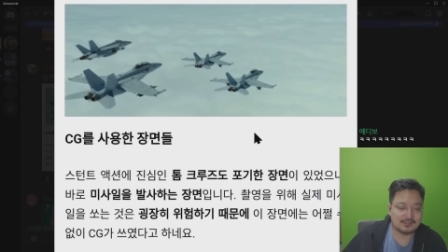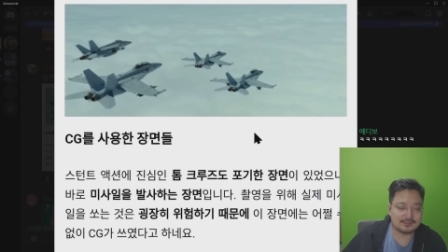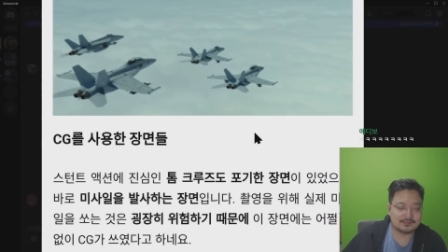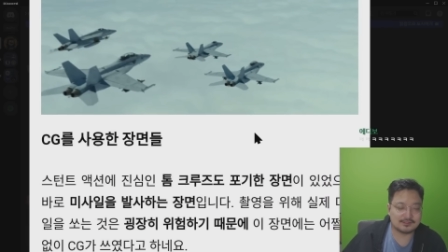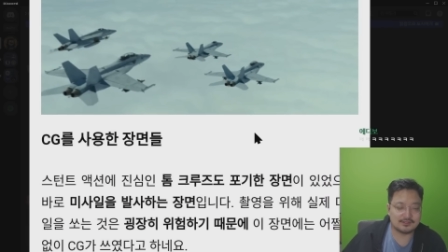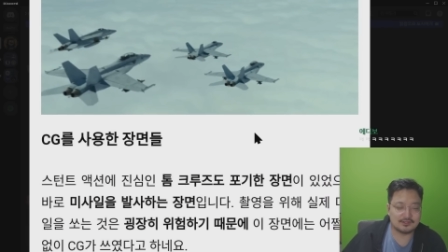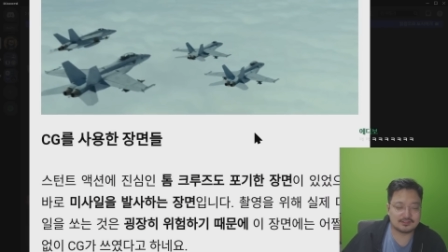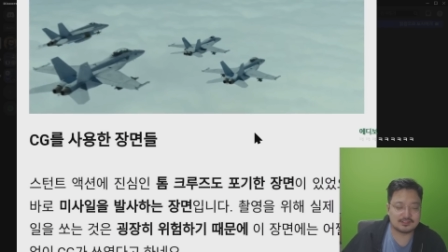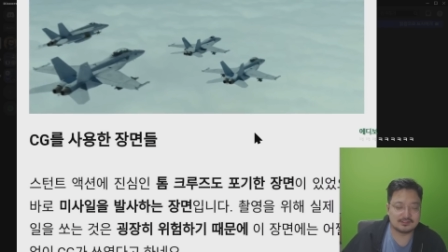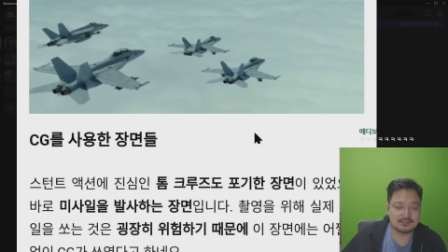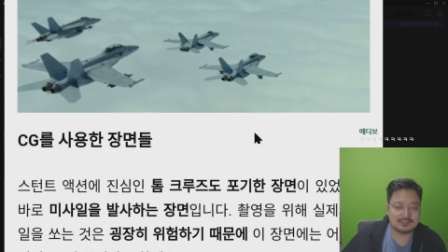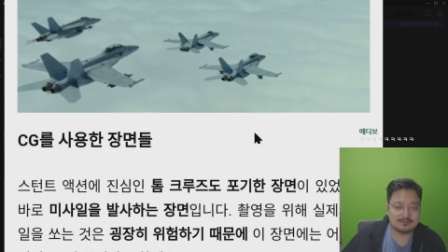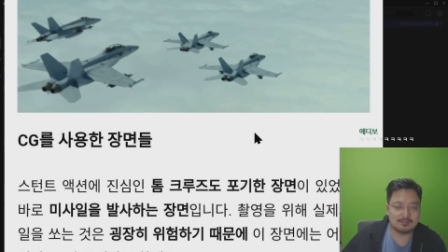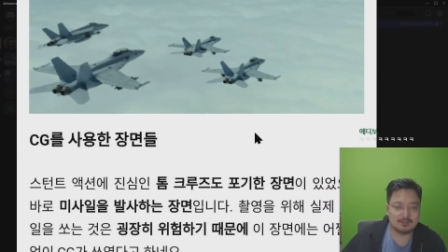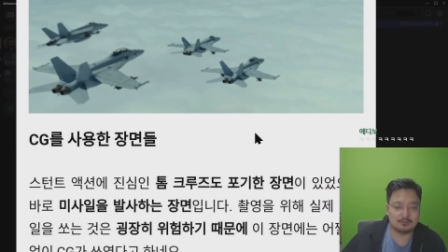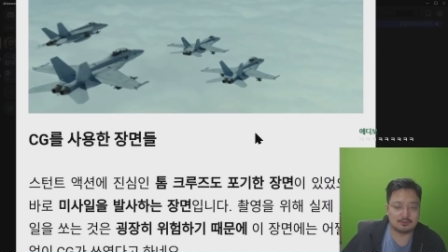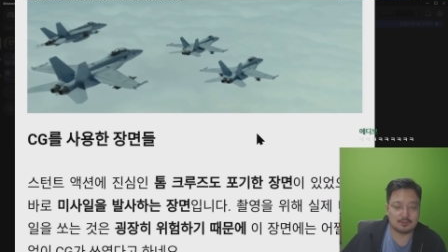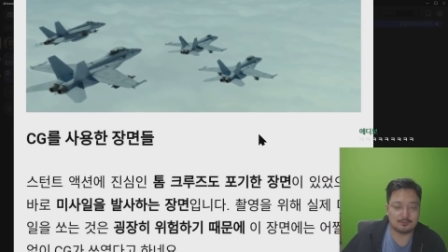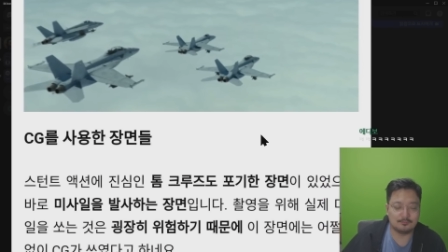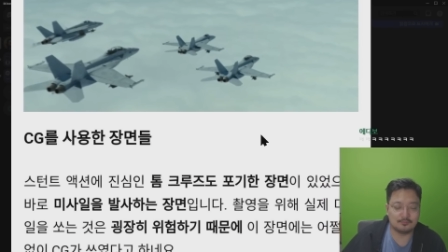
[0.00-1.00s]
액션의
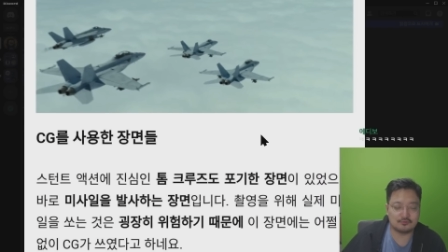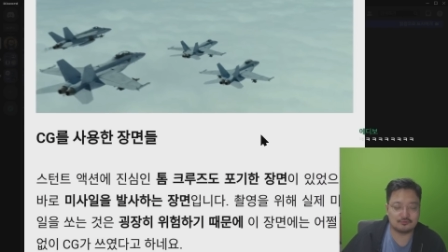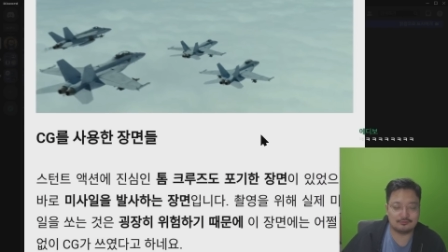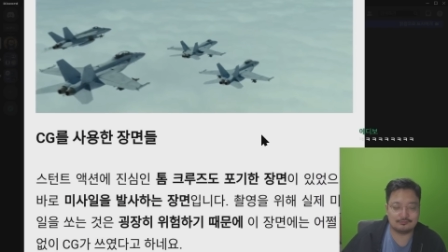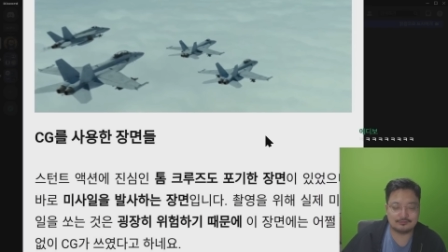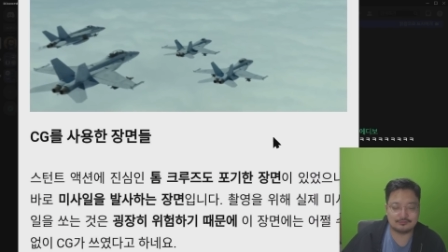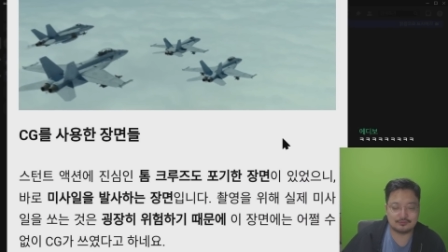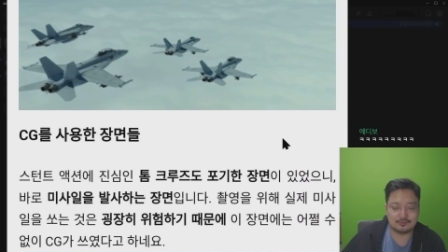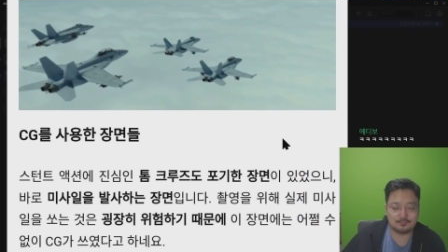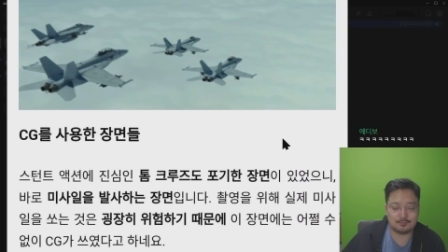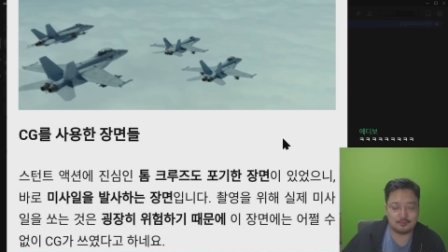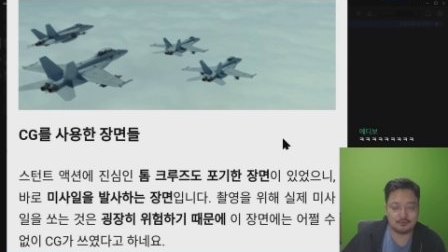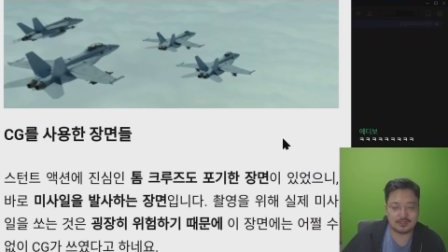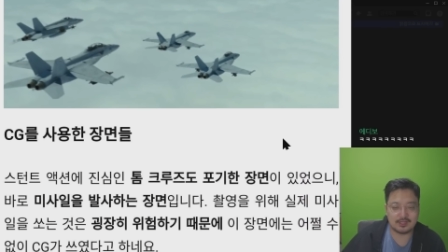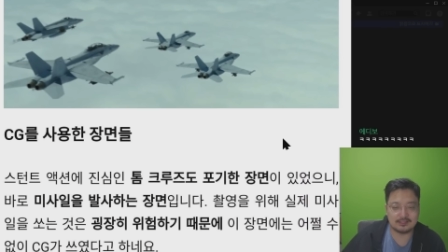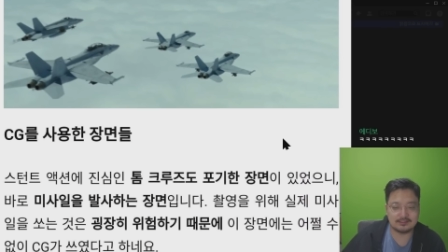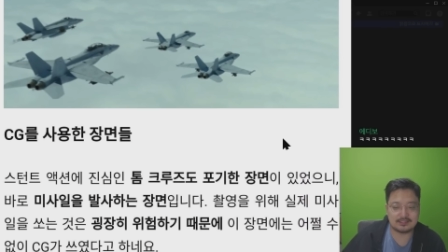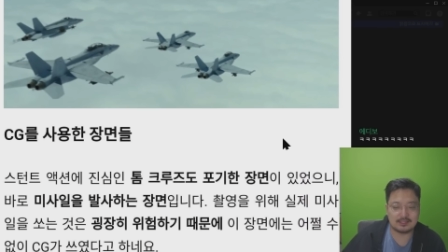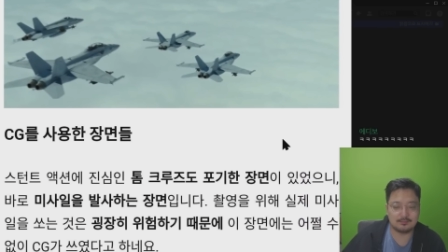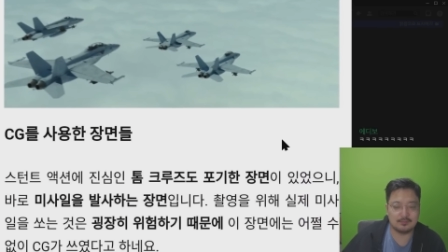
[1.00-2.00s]
진심인 톰 크루즈도
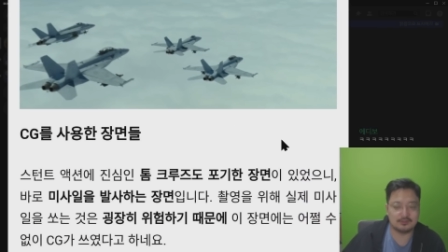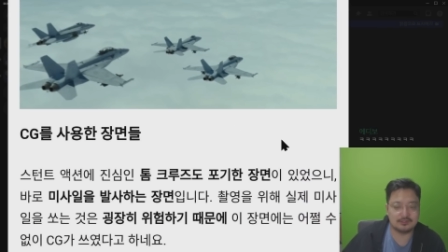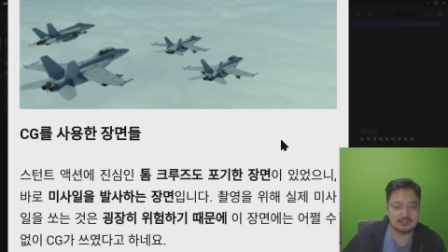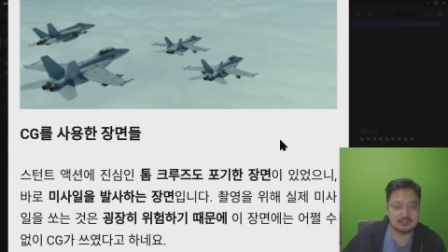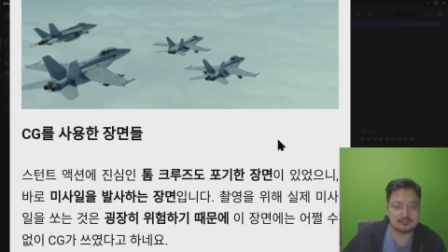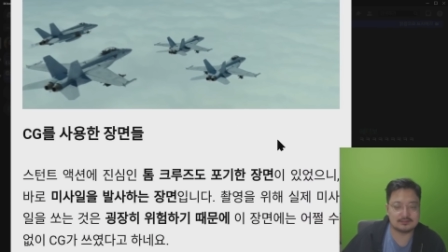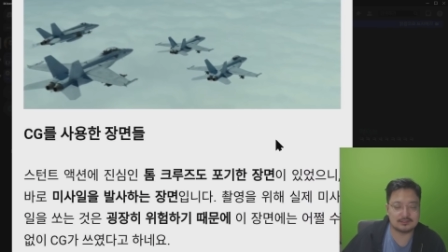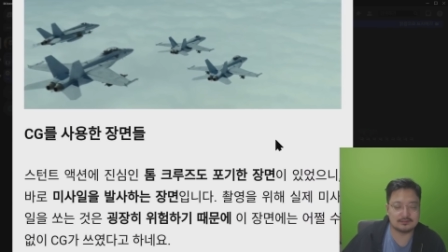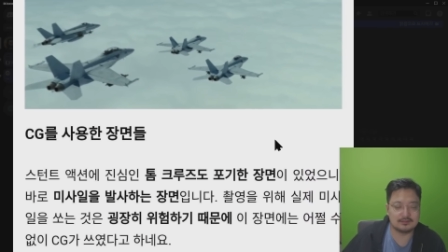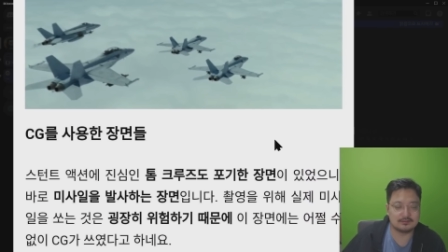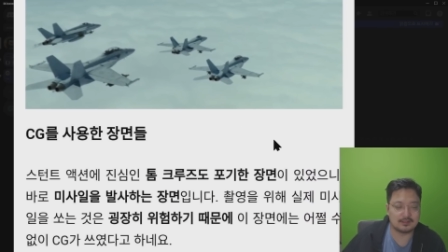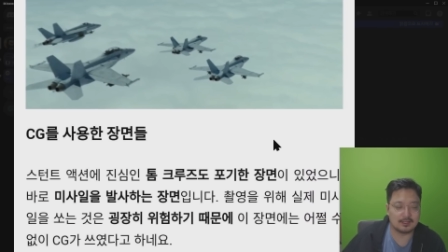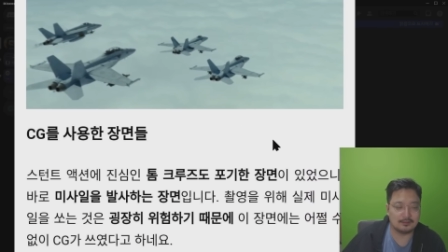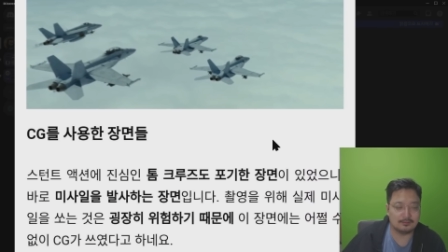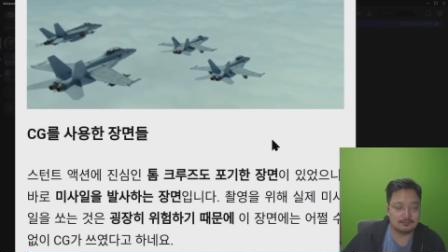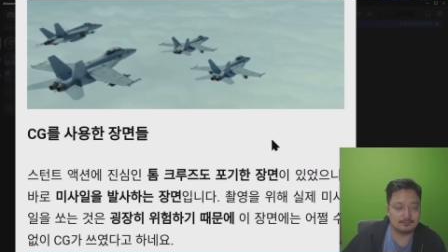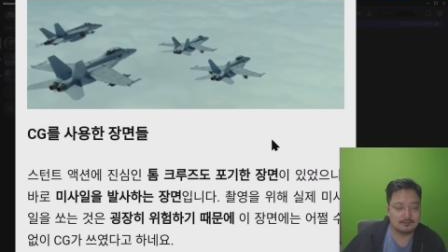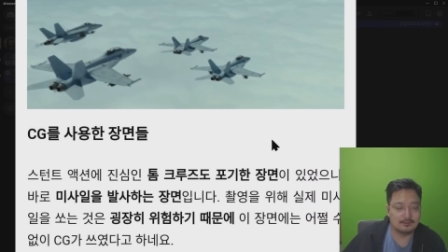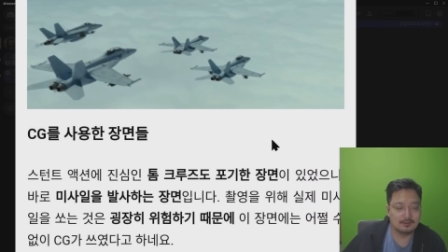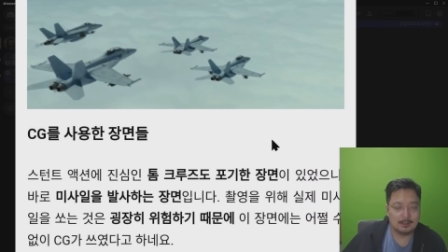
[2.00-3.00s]
포기한 장면이
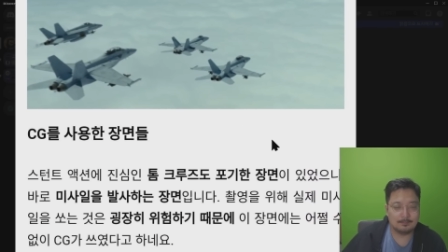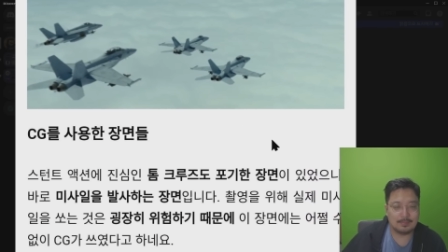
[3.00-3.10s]
있었는데요.